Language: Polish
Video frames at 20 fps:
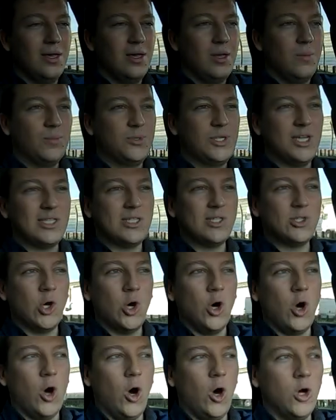przez
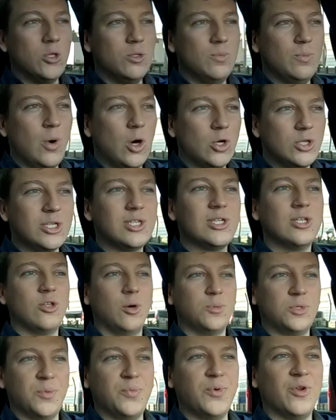co on może się
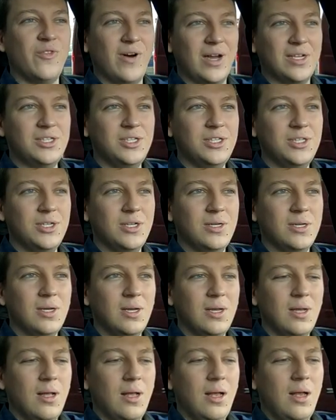dobrze prowadzić,
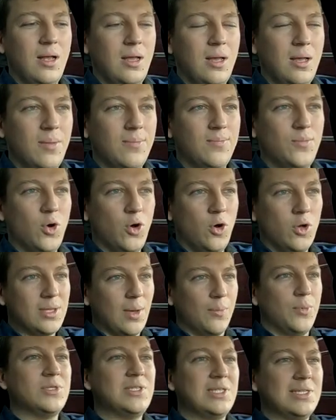e, bo ta
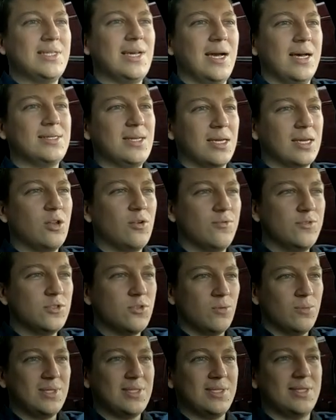pozycja za kierownicą
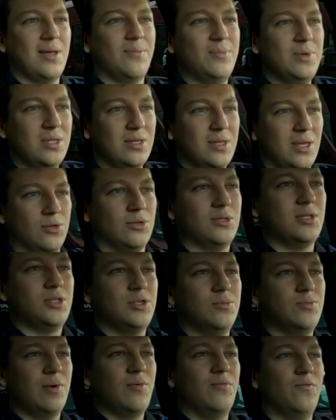jest stabilna, to znaczy
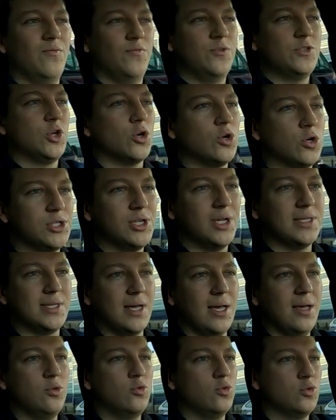mam wysoko
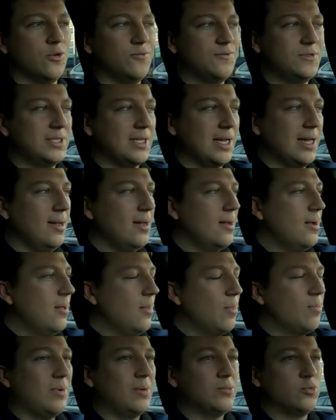siedzę, dużo widzę,
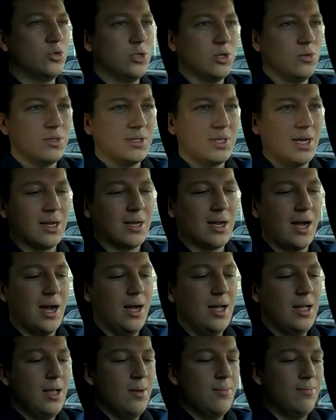mam duże lusterka,
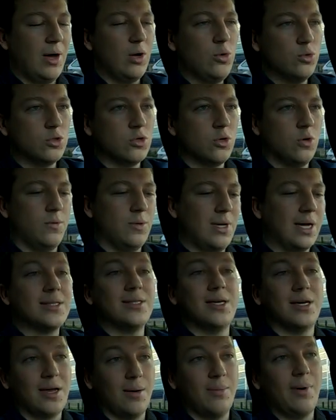malutką jak
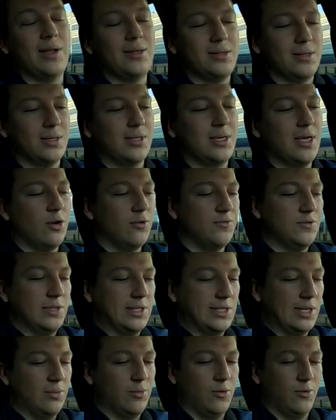na gabaryty
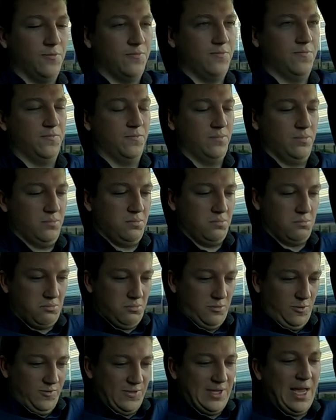kierownicę, bo
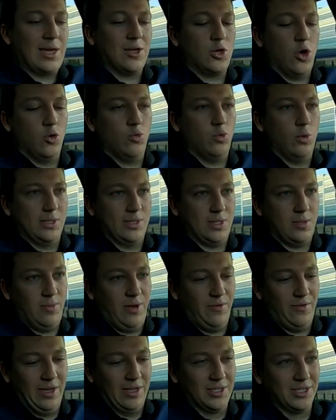w Sangiongu jest chyba
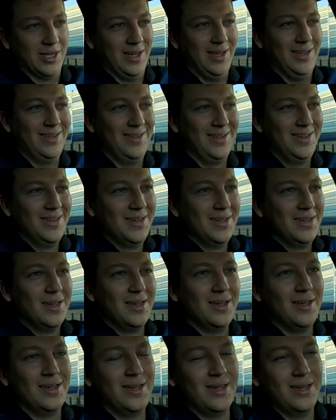większa. E,
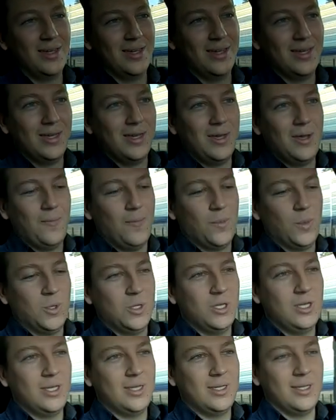no
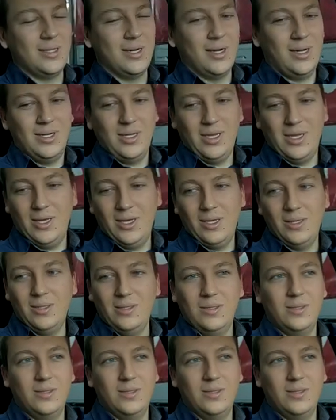i generalnie